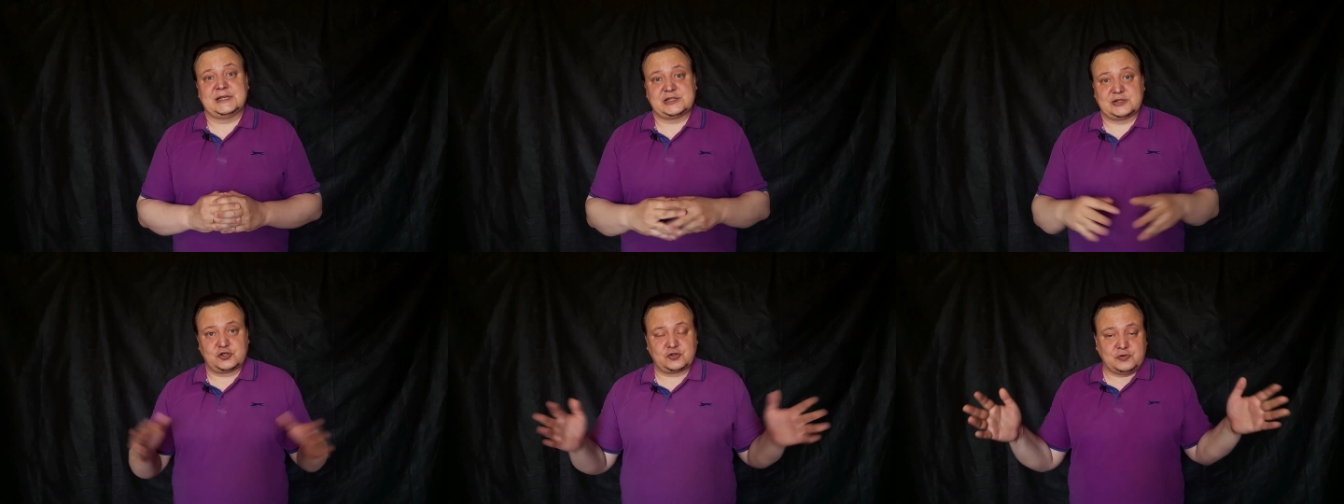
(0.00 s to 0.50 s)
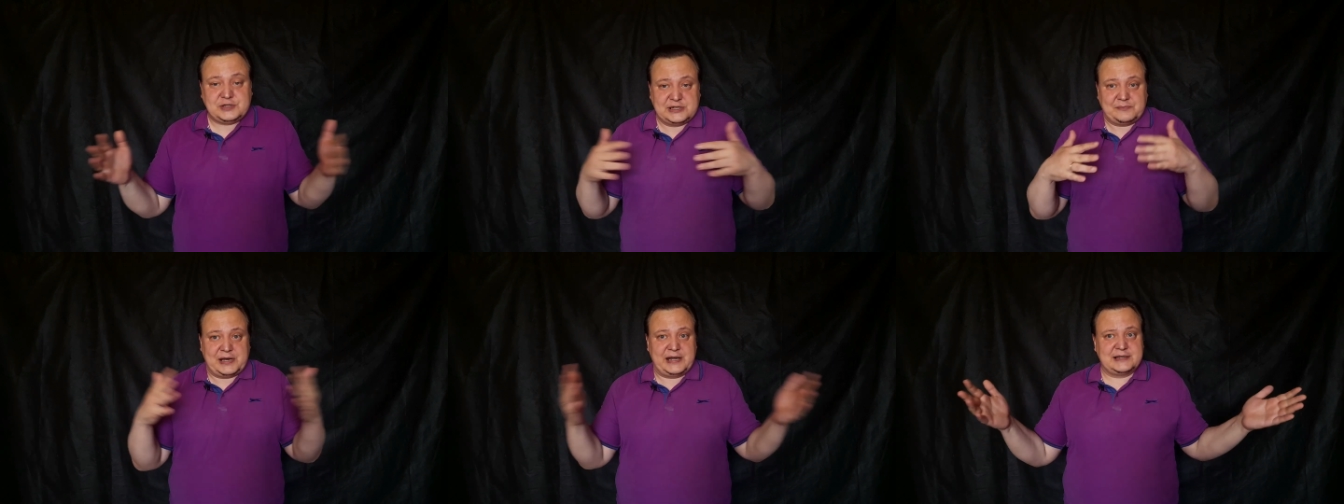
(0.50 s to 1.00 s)
Если что,
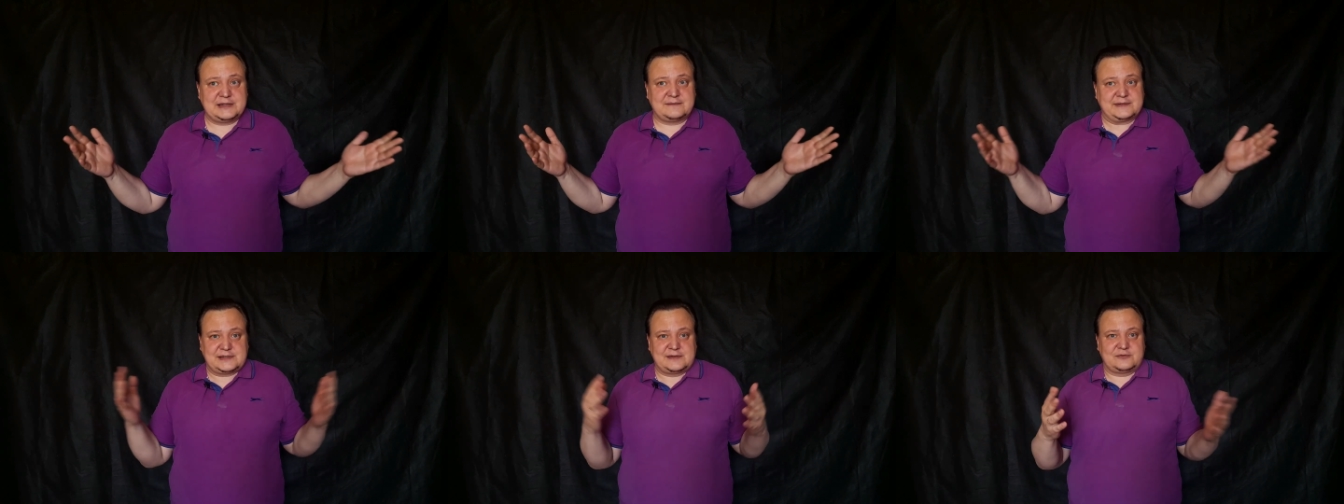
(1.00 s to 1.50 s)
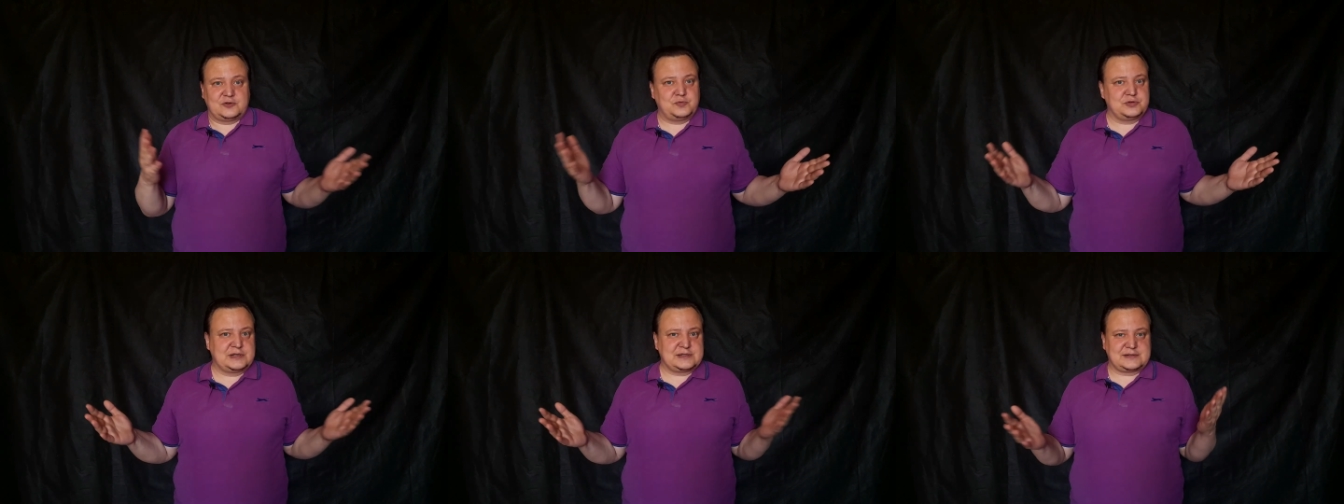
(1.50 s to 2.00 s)
земля это в
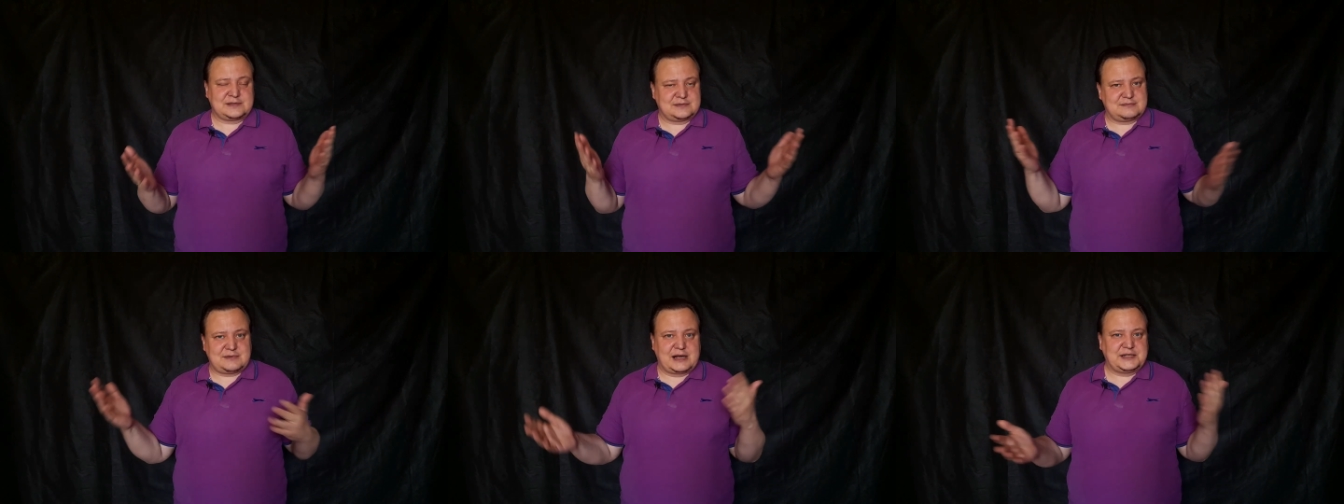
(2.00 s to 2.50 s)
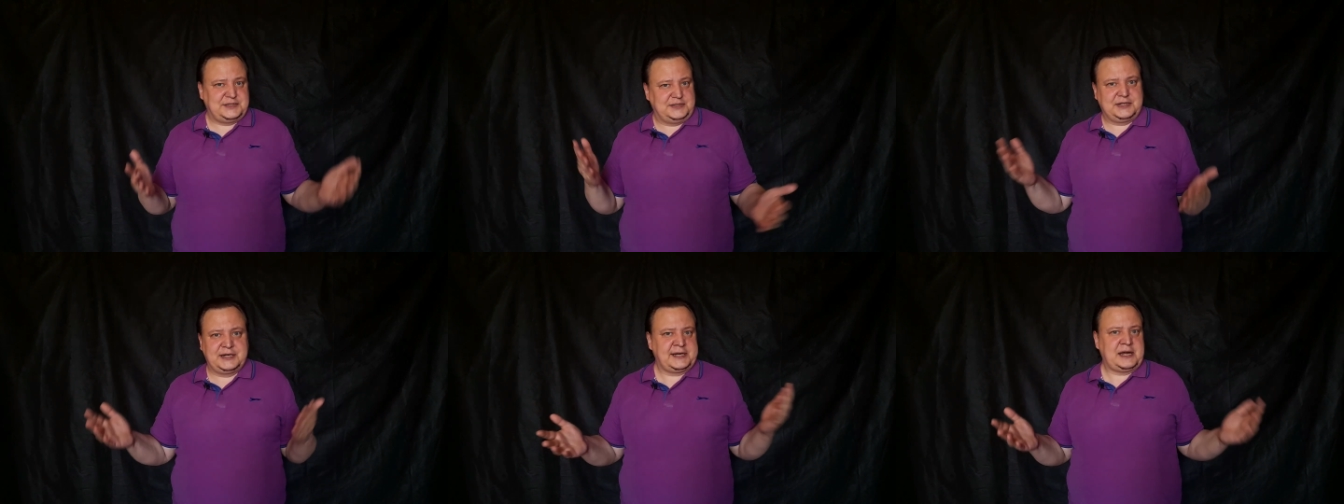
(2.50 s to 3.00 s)
основном у нас
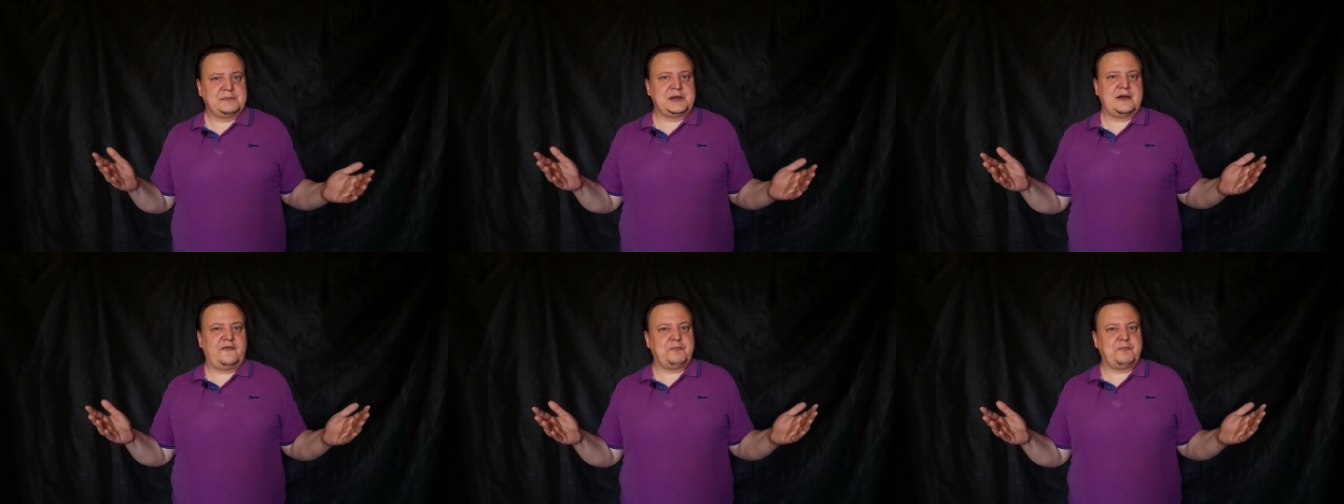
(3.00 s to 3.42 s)
оксид кремния,